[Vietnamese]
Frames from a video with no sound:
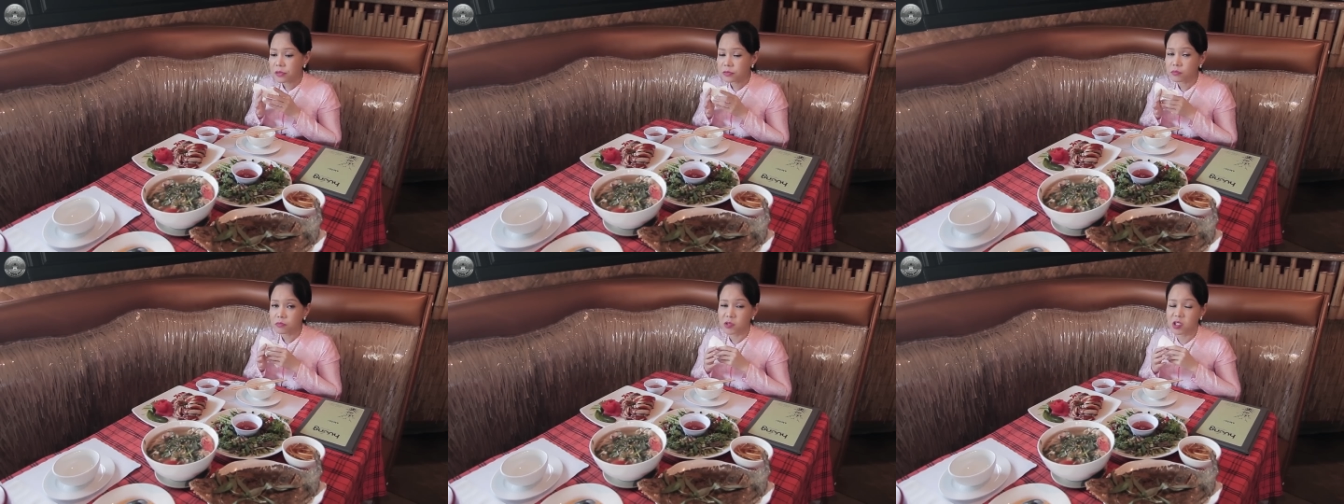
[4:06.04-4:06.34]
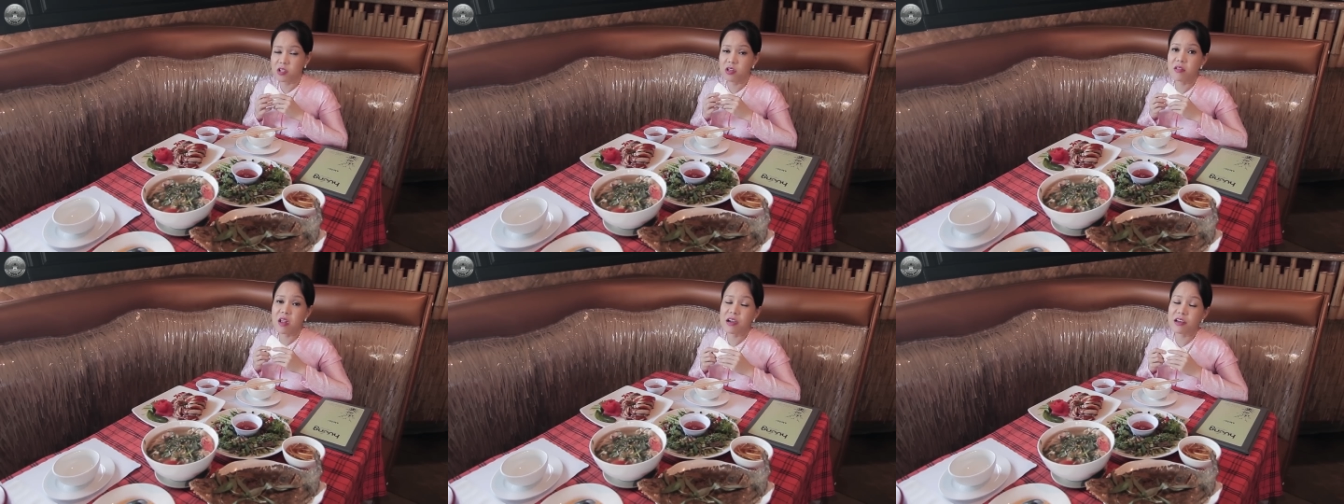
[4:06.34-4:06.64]
thì
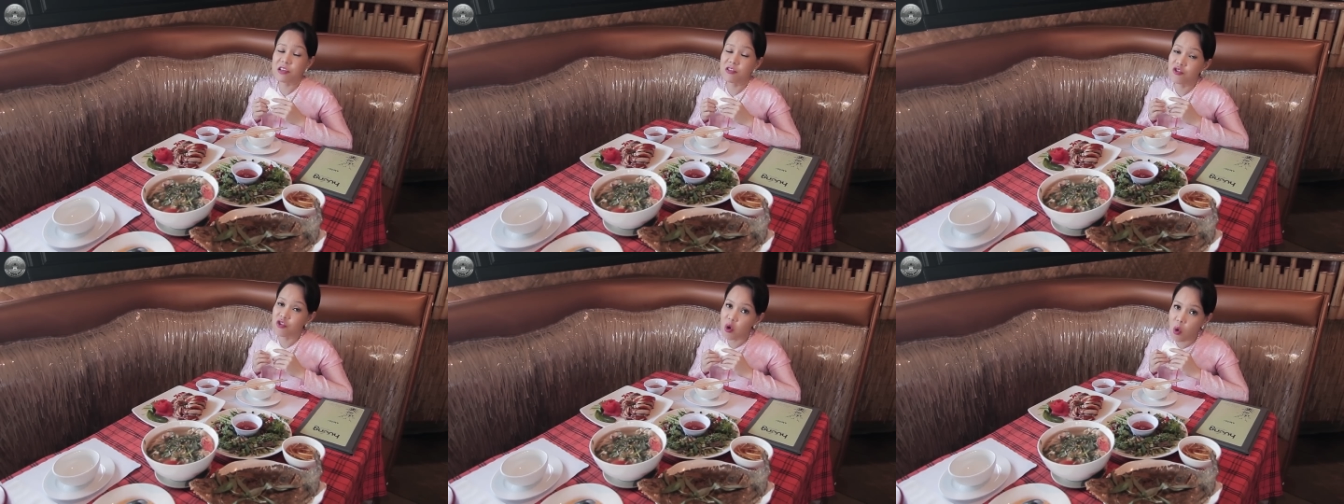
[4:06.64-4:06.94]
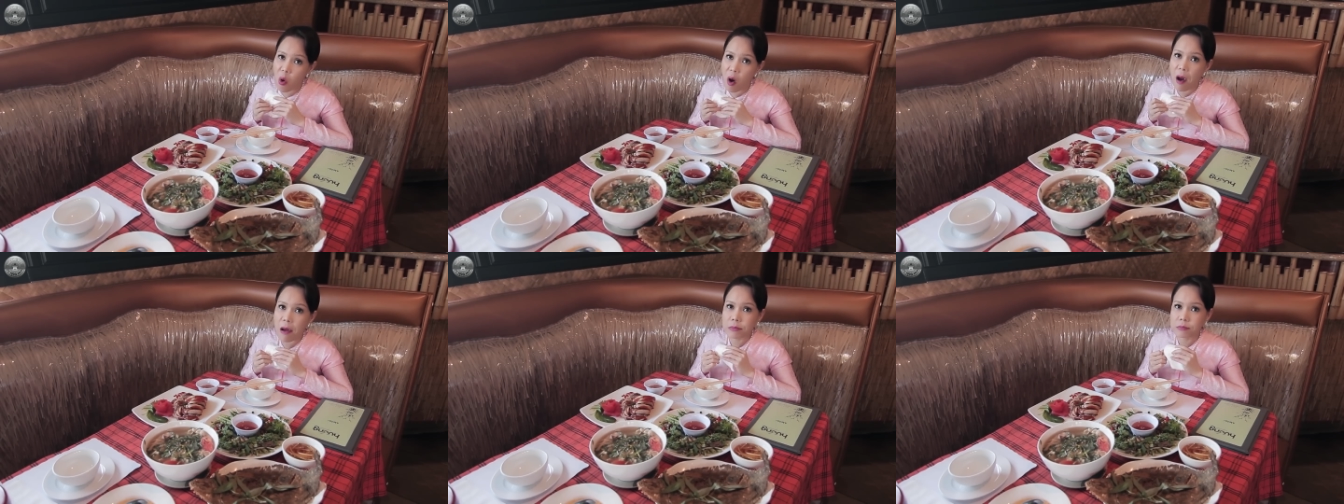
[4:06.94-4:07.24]
thích ăn canh
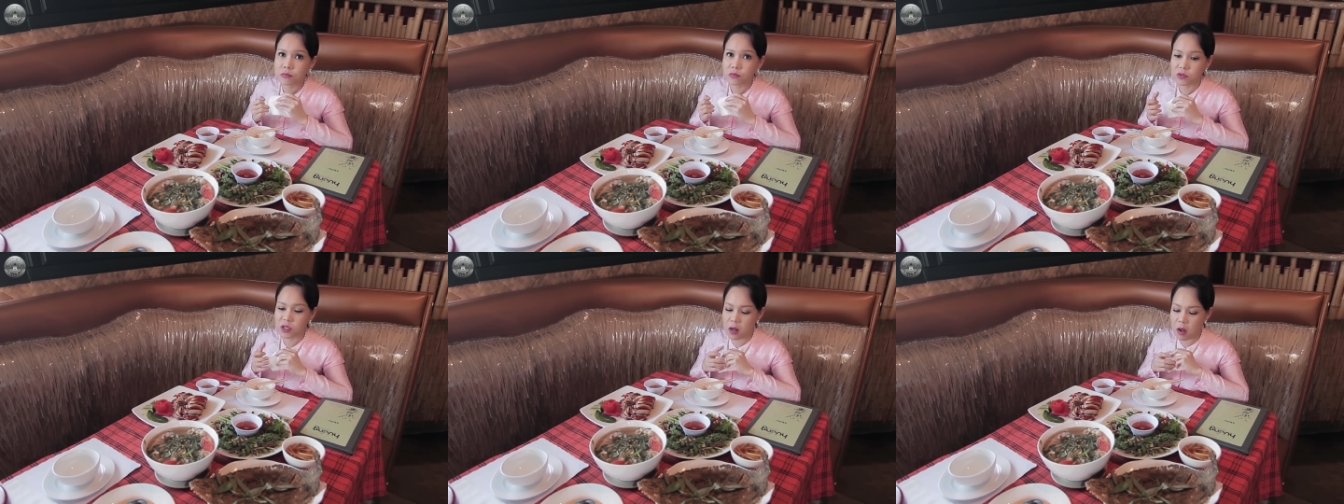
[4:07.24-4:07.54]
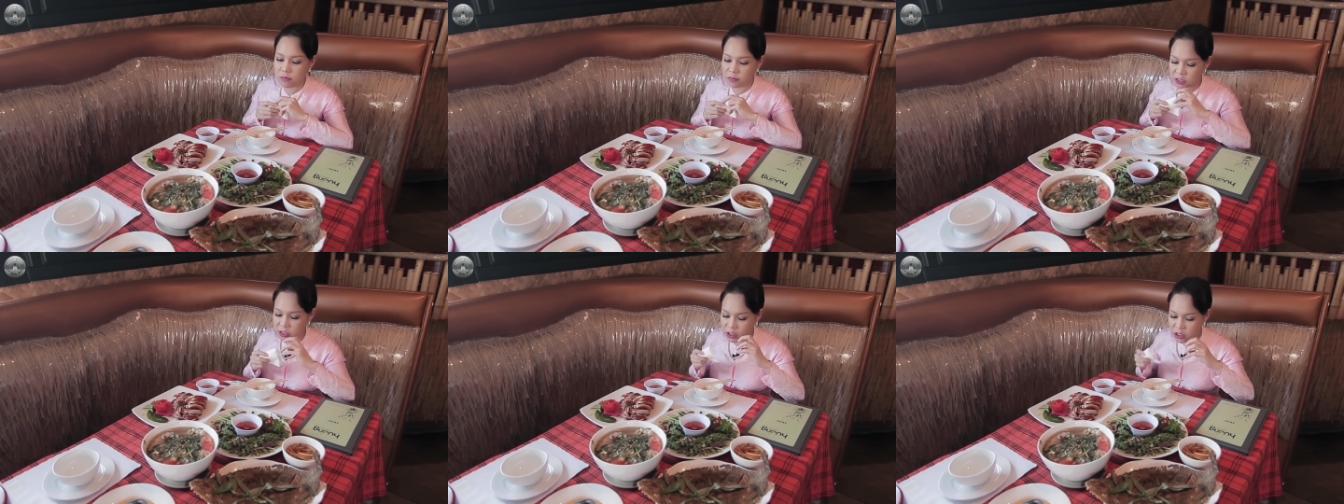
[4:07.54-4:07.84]
chua cho
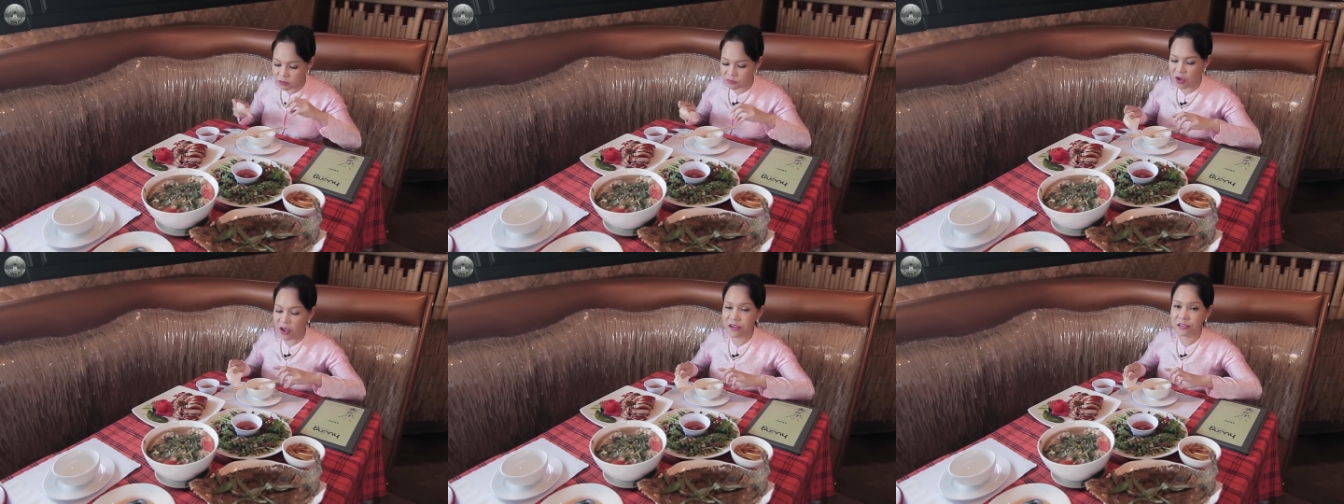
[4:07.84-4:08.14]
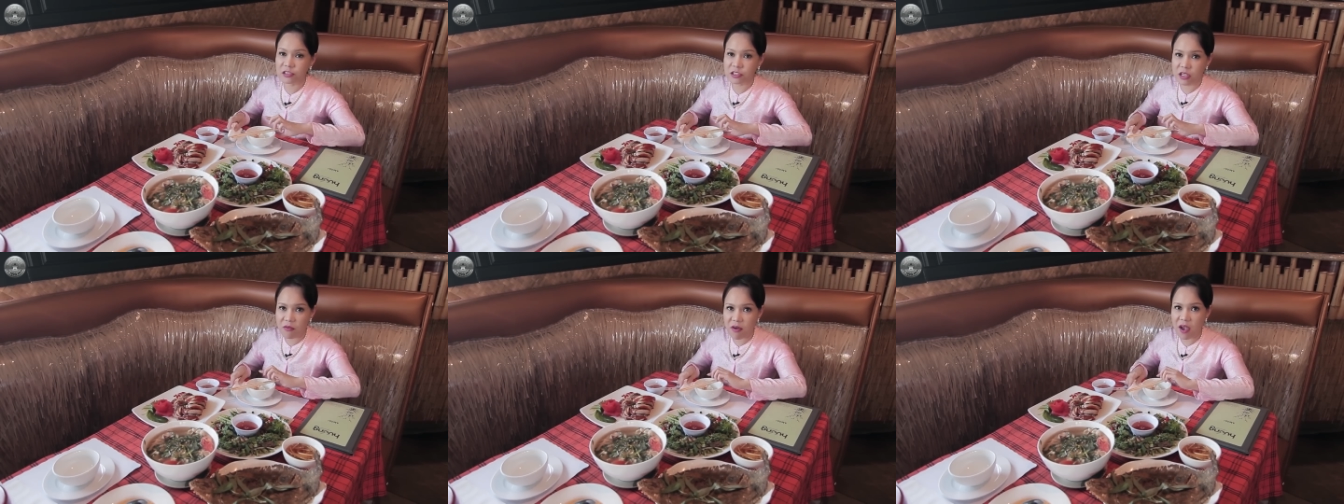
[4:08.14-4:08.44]
nên mình thôi phải
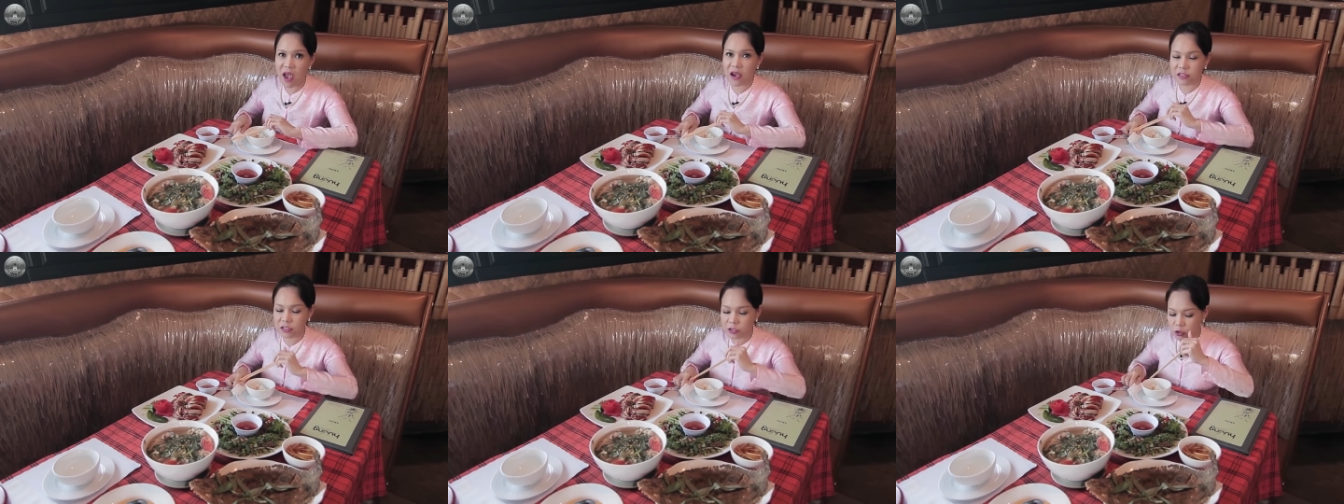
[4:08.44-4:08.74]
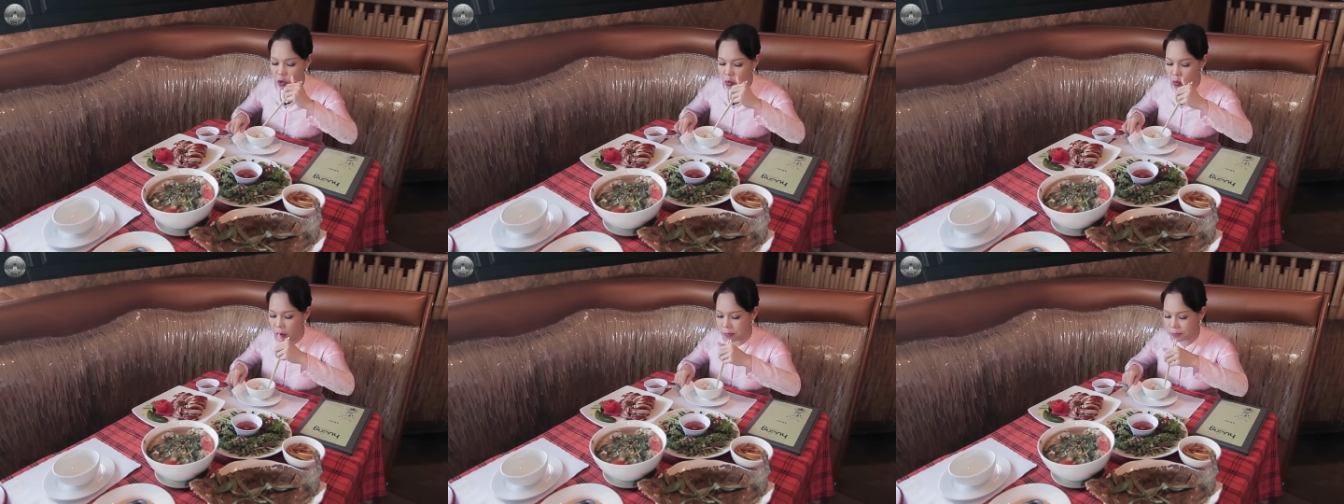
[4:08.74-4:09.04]
sẽ phải ăn canh
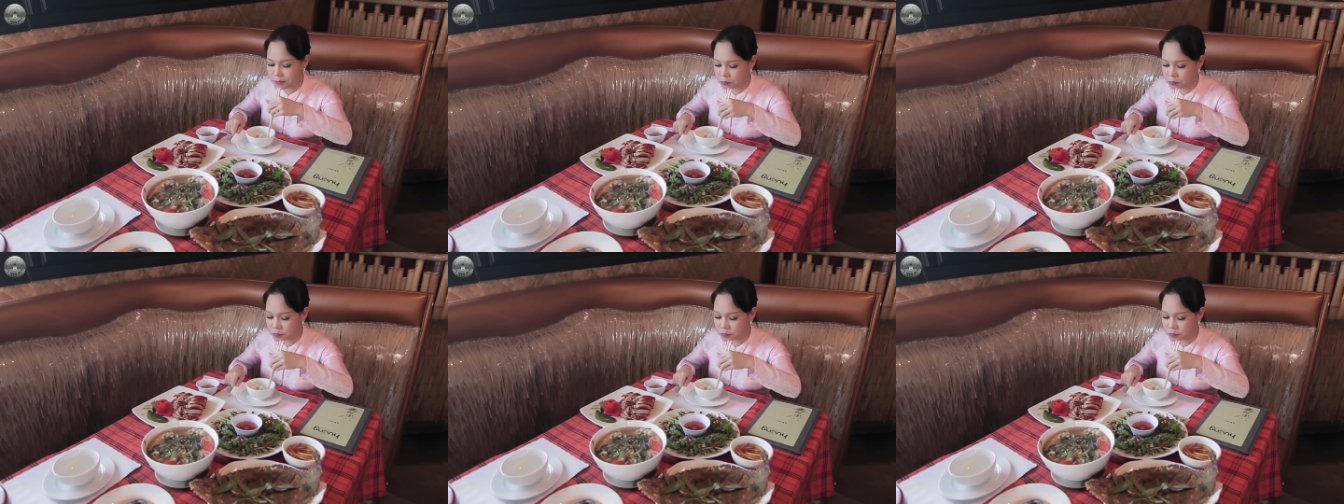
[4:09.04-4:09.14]
chua,